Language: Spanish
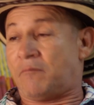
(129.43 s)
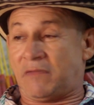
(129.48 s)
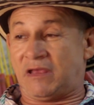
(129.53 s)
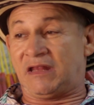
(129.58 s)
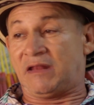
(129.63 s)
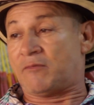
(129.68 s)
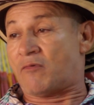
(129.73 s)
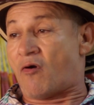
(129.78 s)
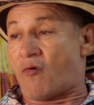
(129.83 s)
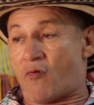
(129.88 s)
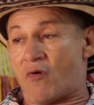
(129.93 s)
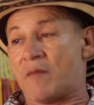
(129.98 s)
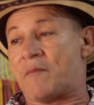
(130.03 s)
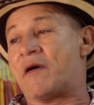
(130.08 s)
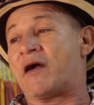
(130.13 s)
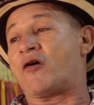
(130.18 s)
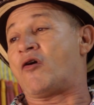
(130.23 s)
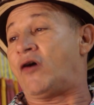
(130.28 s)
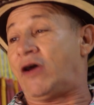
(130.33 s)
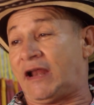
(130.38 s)
Mínimo fue
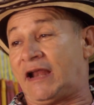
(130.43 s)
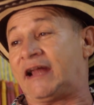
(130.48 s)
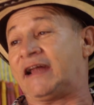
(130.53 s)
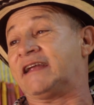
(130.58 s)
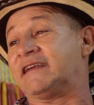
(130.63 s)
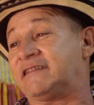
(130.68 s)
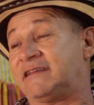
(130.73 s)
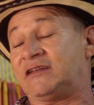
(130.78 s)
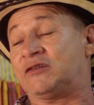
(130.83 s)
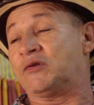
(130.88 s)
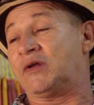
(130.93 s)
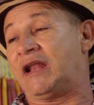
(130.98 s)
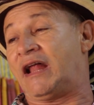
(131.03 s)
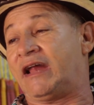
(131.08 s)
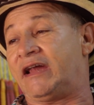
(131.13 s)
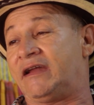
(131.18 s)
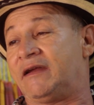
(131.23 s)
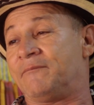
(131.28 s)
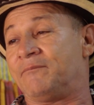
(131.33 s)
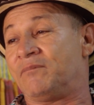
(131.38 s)
para coger el airecito del
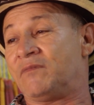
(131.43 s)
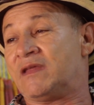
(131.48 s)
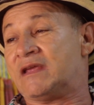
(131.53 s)
aire.